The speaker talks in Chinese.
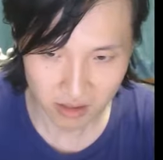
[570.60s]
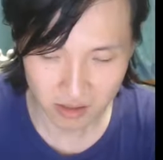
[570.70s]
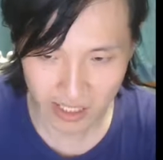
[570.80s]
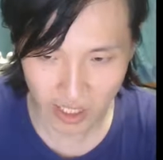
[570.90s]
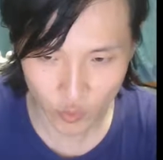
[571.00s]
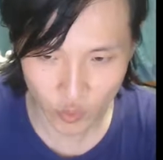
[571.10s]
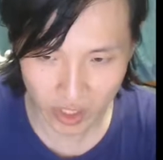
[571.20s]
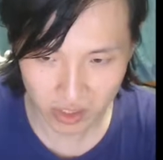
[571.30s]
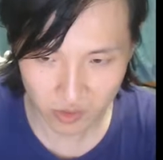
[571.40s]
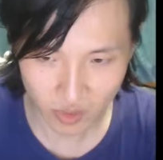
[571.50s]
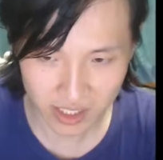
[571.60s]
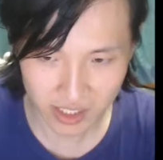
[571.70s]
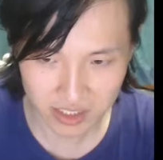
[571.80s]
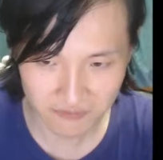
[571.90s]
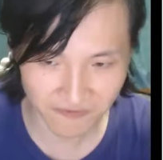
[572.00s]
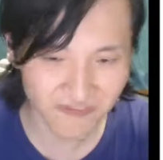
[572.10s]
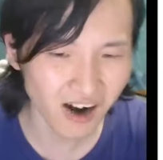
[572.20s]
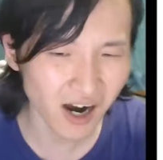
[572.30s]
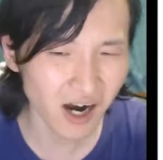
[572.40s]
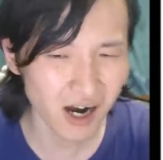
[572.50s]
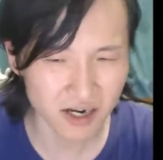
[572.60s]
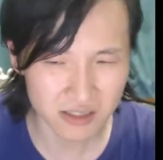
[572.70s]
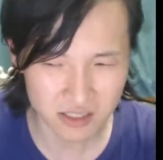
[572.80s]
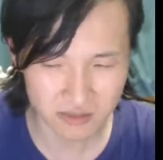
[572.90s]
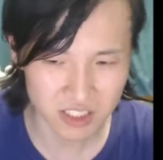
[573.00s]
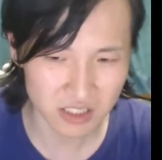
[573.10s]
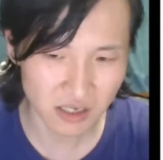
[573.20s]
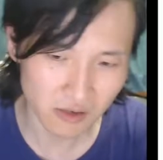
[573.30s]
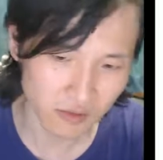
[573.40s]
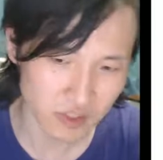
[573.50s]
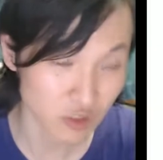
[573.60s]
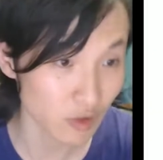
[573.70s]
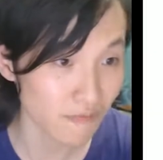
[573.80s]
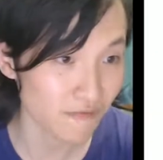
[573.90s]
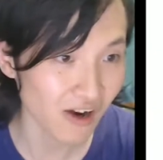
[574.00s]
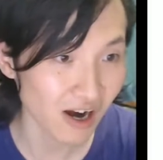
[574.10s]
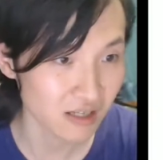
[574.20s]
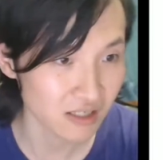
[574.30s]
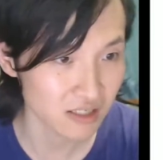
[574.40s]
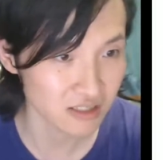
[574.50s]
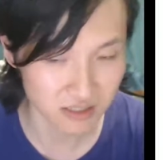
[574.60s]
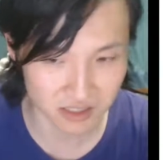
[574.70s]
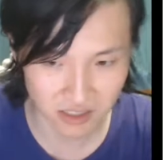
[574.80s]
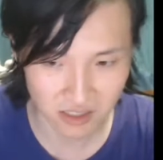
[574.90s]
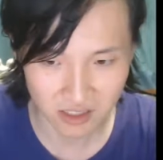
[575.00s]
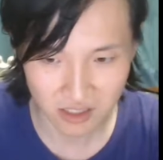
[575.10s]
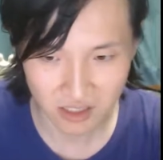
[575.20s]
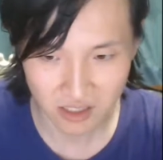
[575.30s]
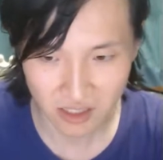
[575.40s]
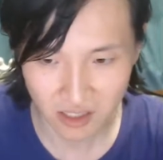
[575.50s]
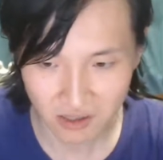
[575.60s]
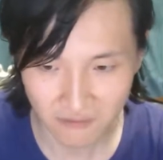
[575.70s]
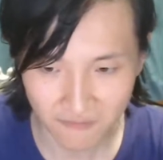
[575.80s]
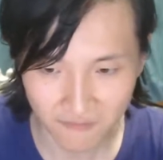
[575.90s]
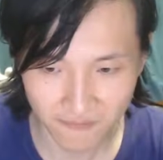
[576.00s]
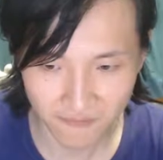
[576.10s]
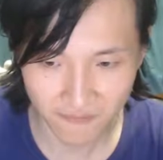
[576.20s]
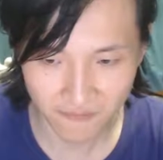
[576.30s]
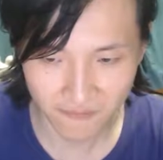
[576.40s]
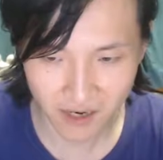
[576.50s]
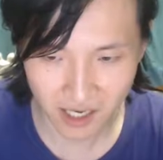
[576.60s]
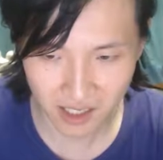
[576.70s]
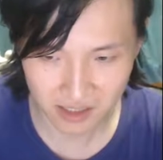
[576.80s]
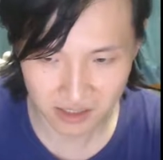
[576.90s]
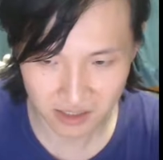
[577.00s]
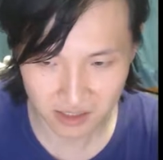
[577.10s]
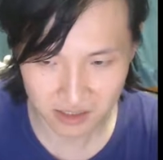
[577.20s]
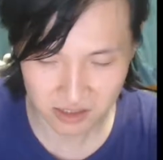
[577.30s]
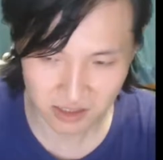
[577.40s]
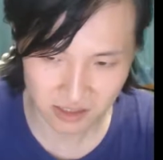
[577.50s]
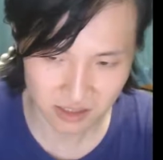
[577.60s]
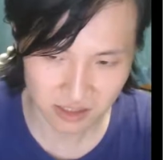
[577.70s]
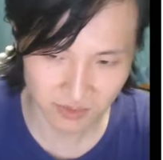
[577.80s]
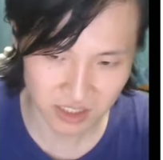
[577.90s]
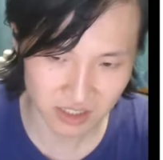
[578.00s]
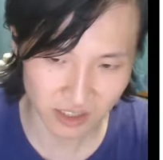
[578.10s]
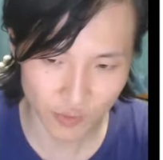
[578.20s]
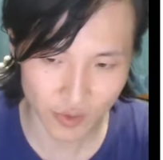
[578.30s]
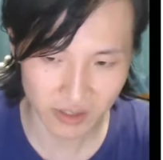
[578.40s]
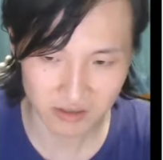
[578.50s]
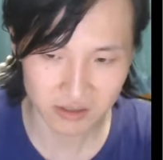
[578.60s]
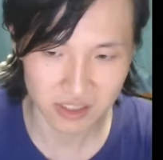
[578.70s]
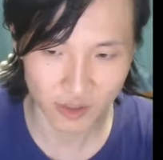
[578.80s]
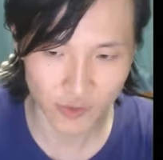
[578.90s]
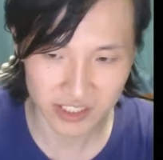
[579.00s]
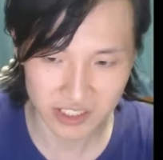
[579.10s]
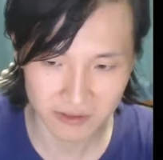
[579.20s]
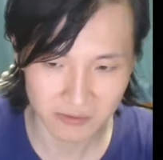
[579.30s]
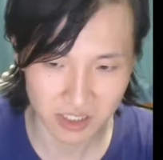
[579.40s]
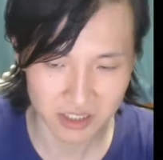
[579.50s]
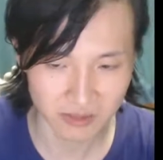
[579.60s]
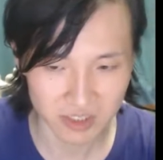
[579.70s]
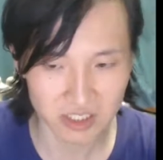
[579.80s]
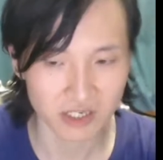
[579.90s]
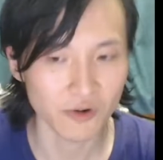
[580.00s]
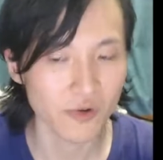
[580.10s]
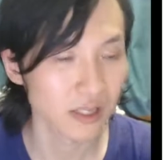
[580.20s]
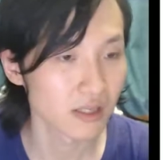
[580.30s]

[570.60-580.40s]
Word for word: 遥远，What is far？什么是或者说 farthest？farthest？什么是遥远？遥远性？什么是遥远？